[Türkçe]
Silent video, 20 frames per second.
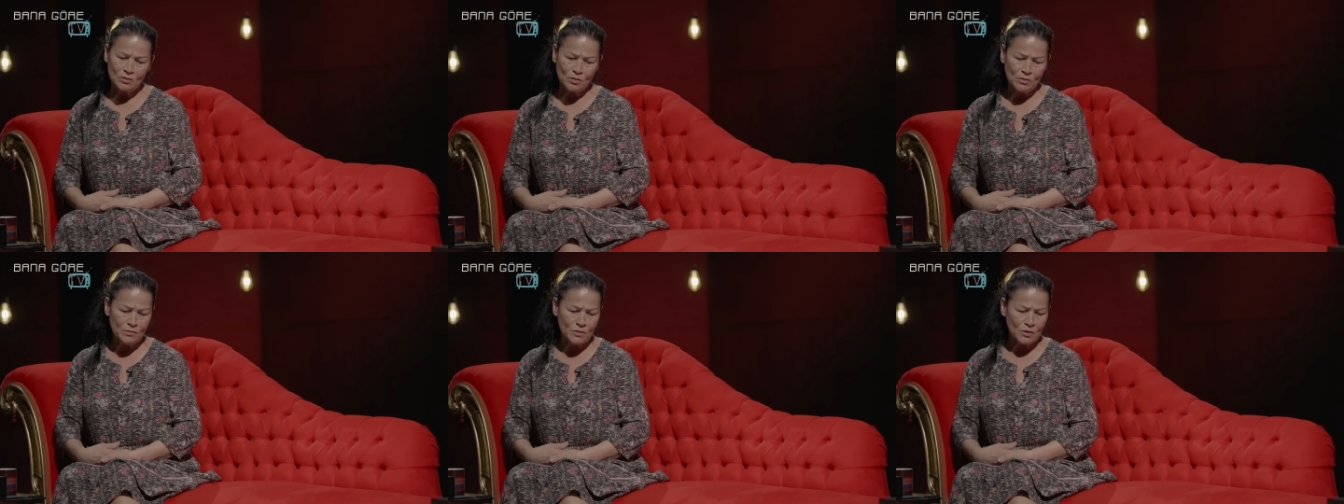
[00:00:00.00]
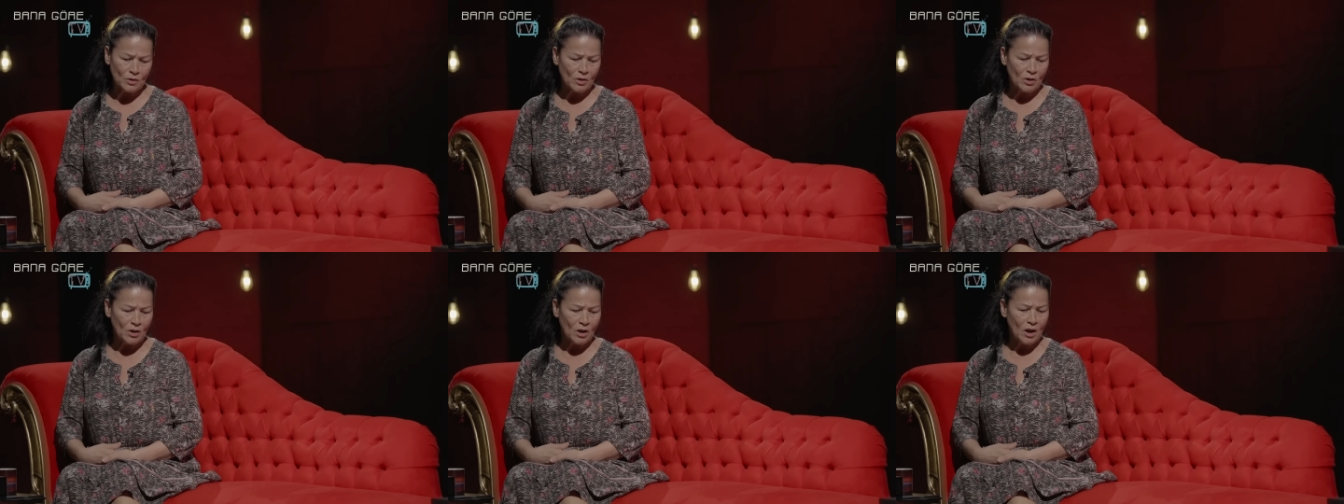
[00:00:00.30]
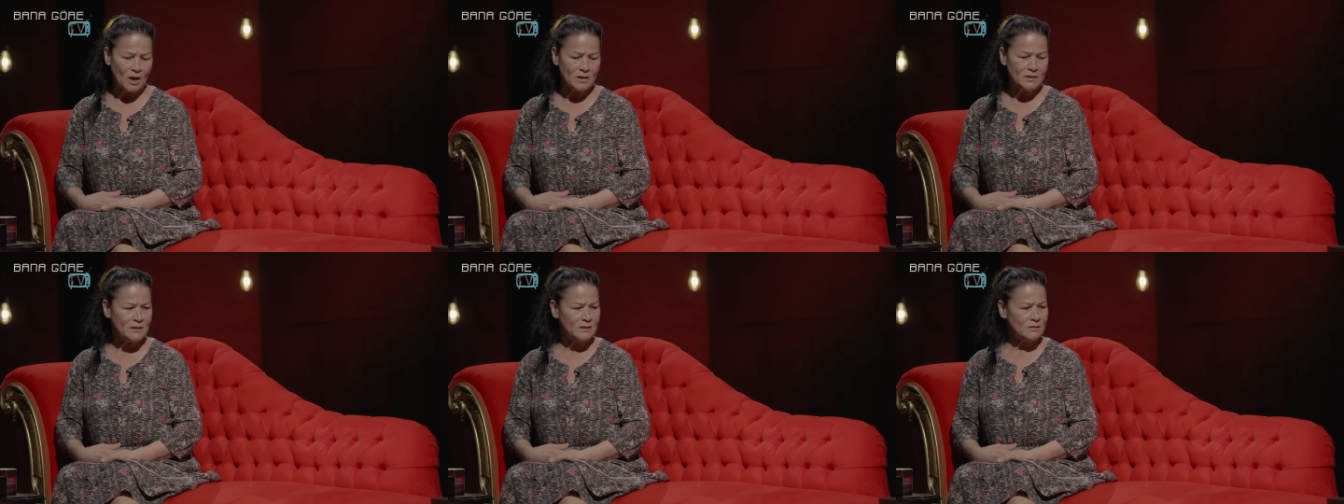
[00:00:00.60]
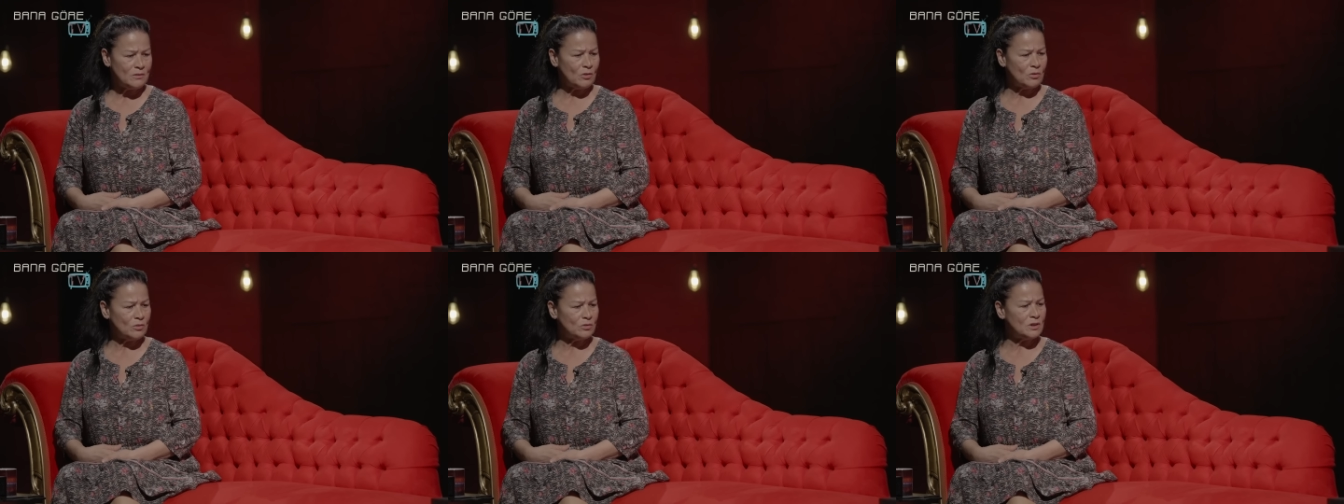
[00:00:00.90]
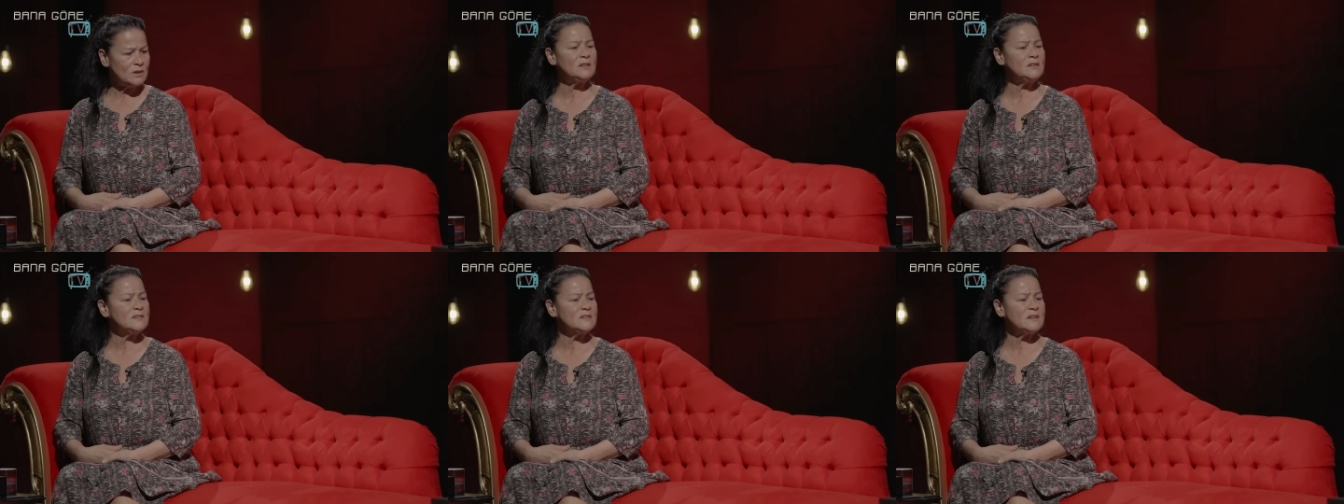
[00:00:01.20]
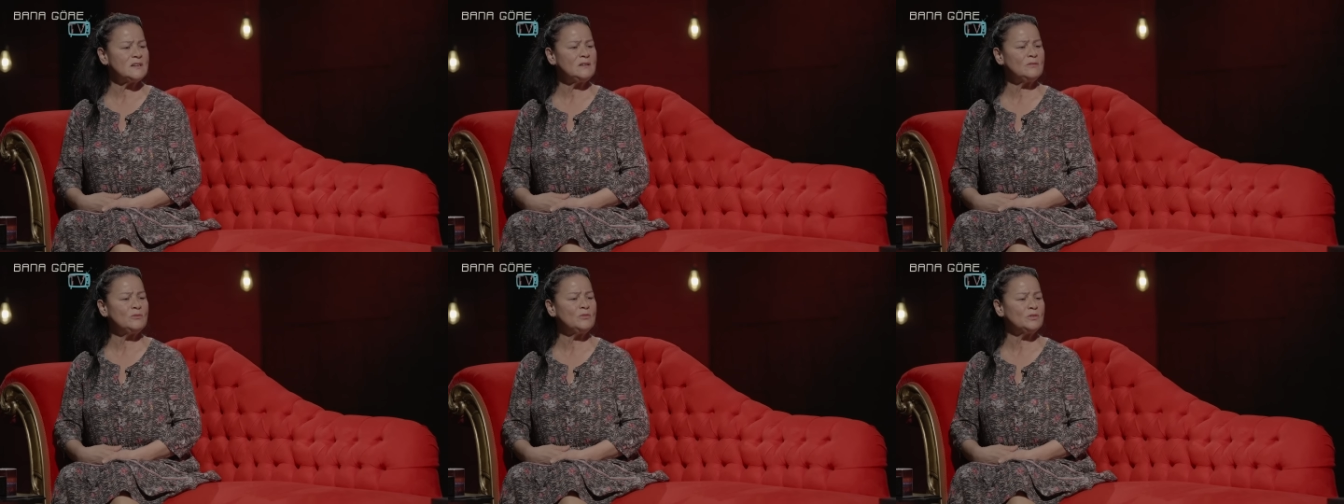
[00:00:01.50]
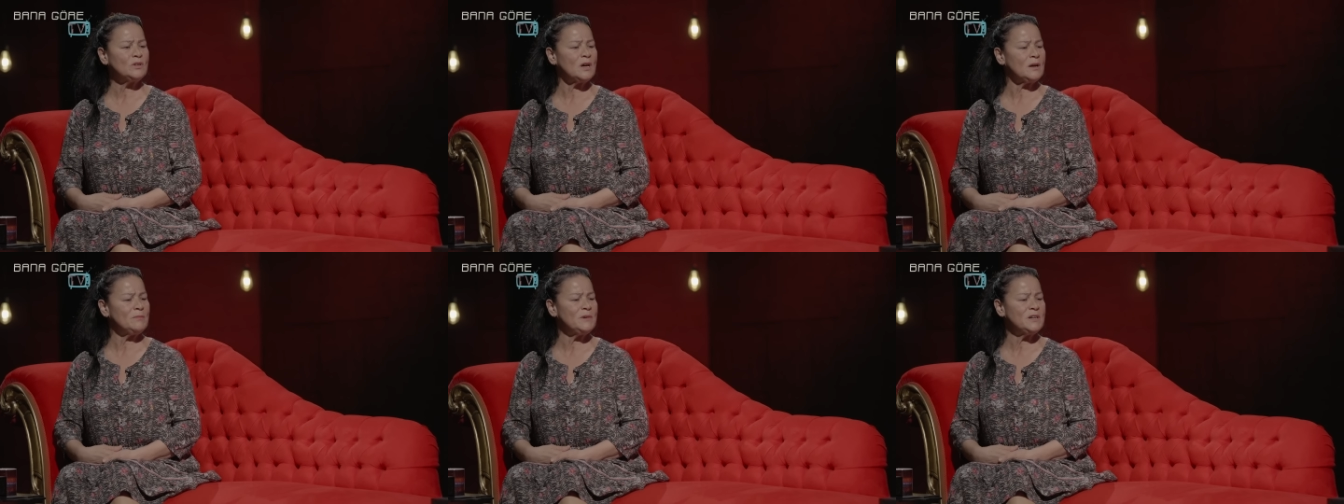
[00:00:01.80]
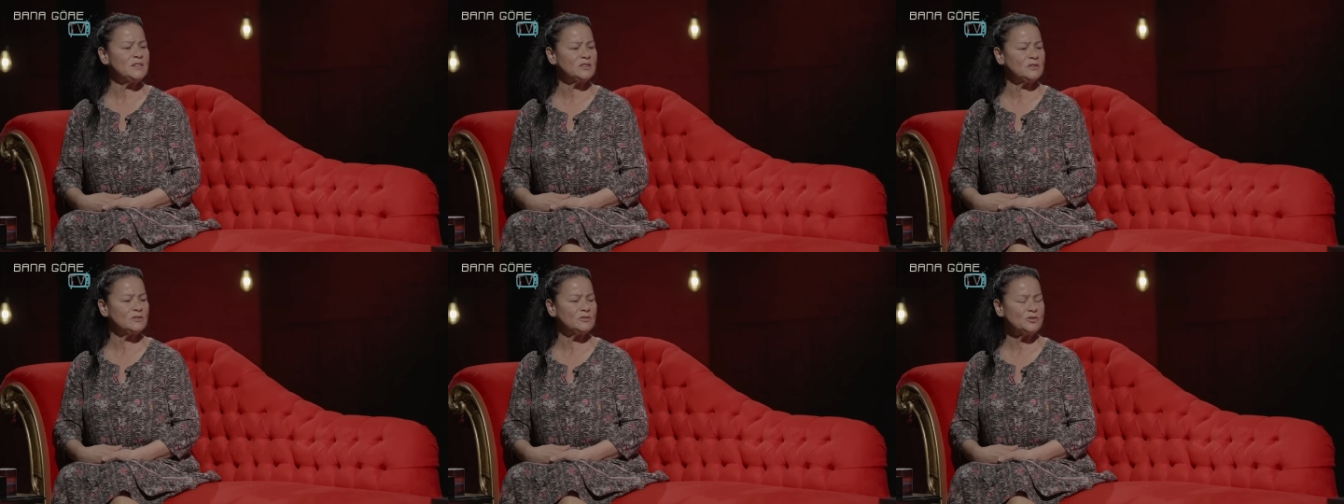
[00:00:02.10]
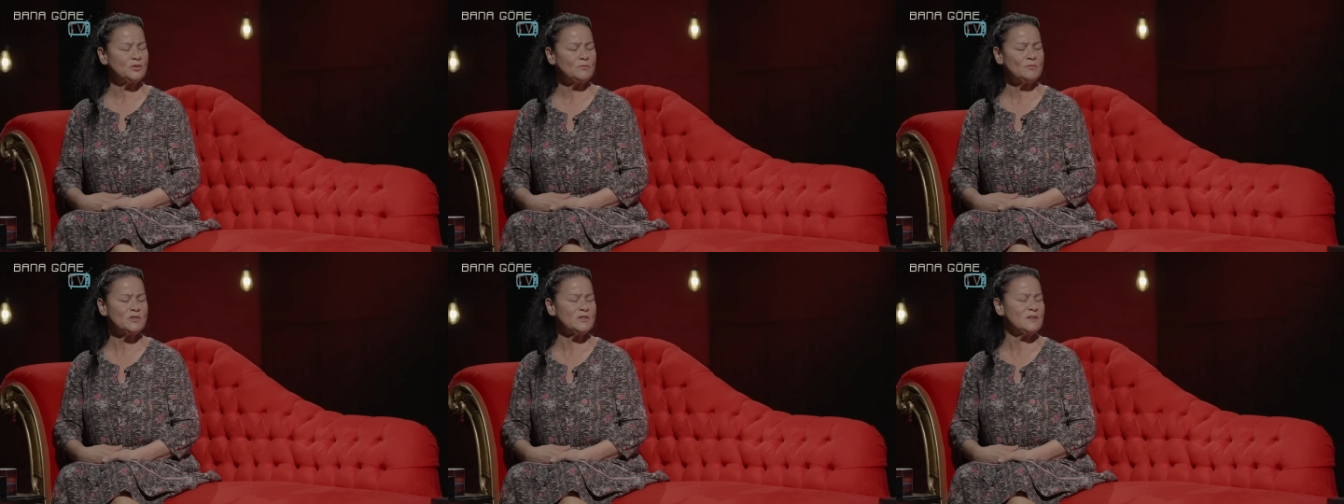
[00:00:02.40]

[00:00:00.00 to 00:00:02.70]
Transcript: Dövüyor. Annen de orada seni kurtarmaya çalışıyor.